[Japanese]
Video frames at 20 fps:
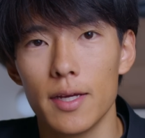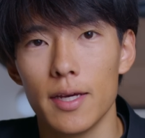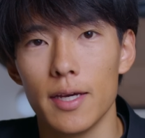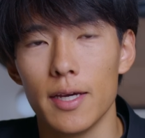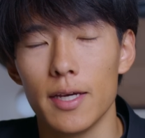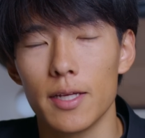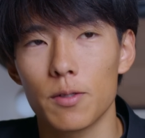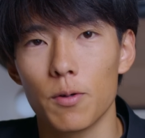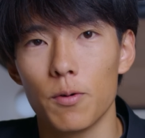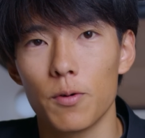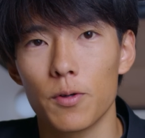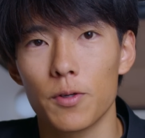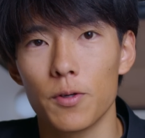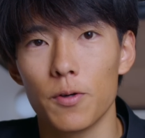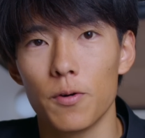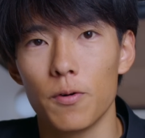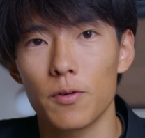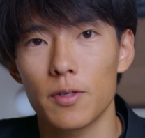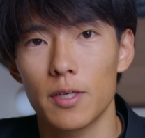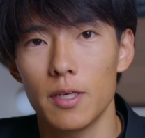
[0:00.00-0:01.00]
えー、東
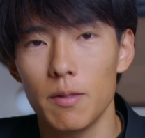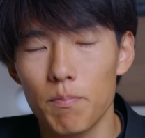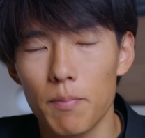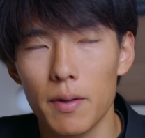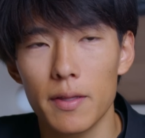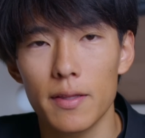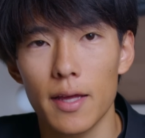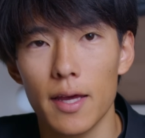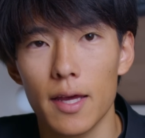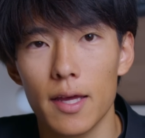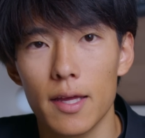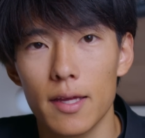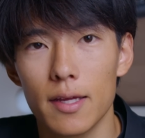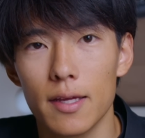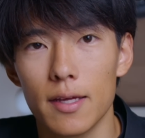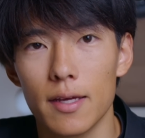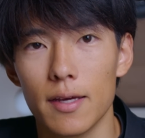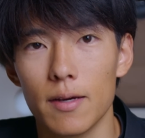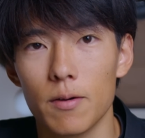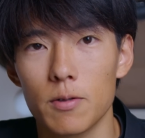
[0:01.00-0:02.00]
京近辺で、
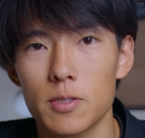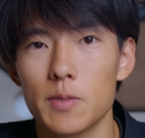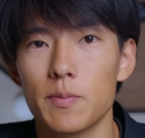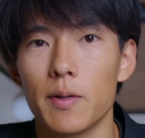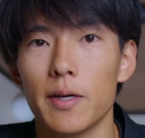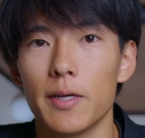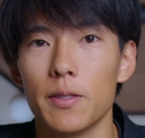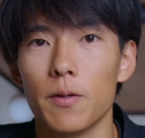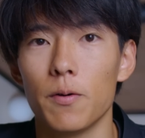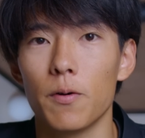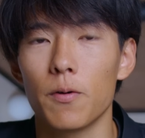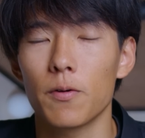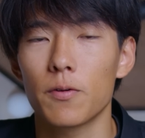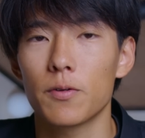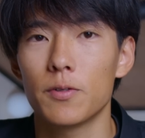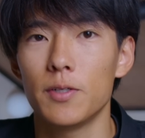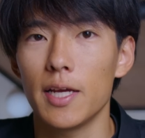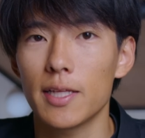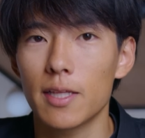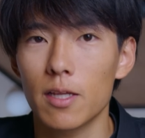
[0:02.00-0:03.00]
えー、お住まいの
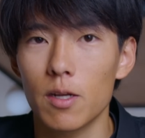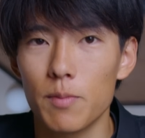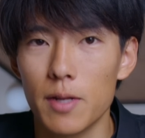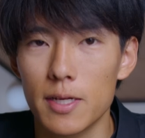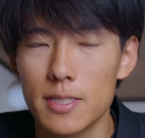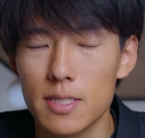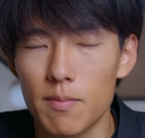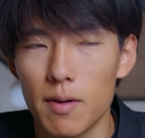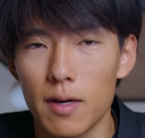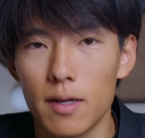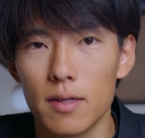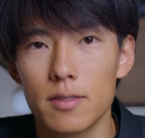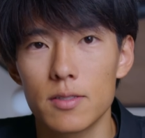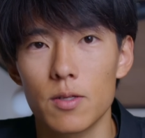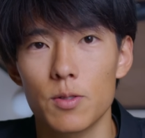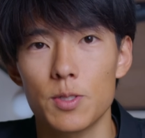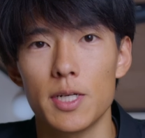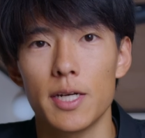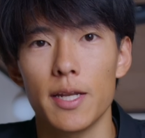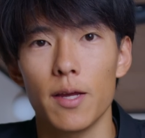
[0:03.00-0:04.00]
クリエイターの皆様、
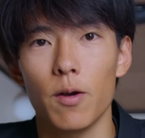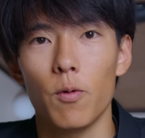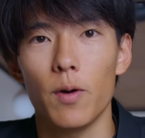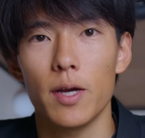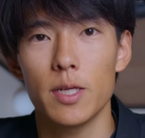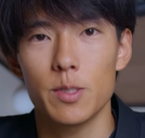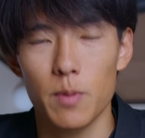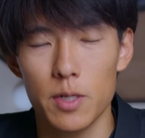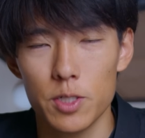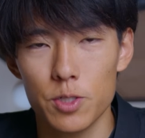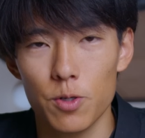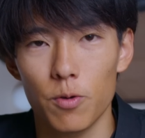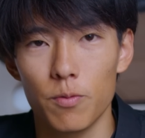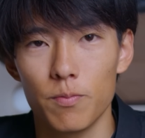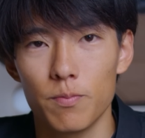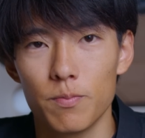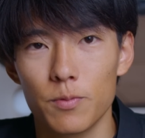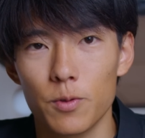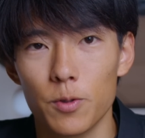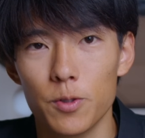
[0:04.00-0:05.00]
そちらでお会いしましょ
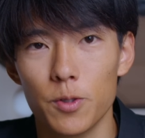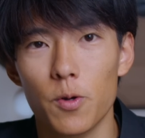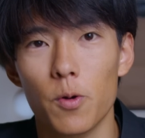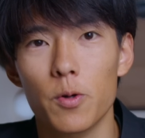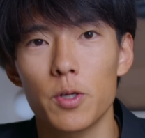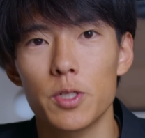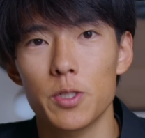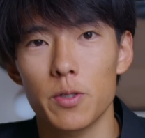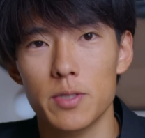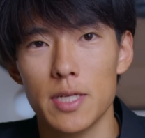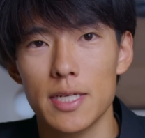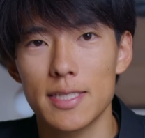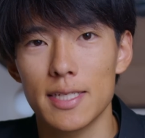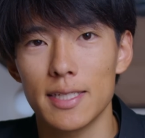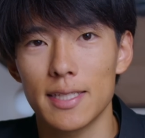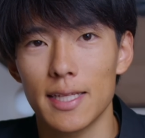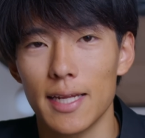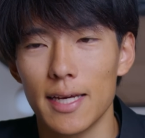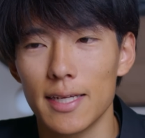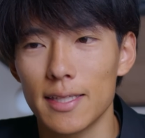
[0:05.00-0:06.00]
う。という告知をさせて
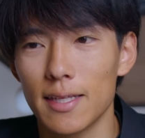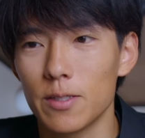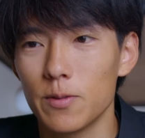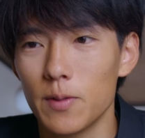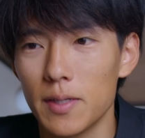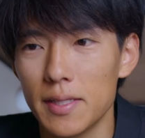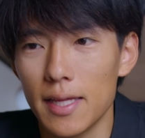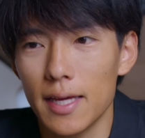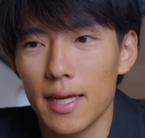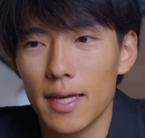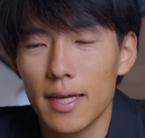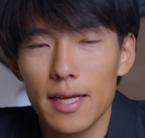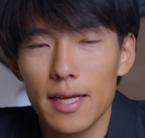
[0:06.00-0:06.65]
いただいた上で、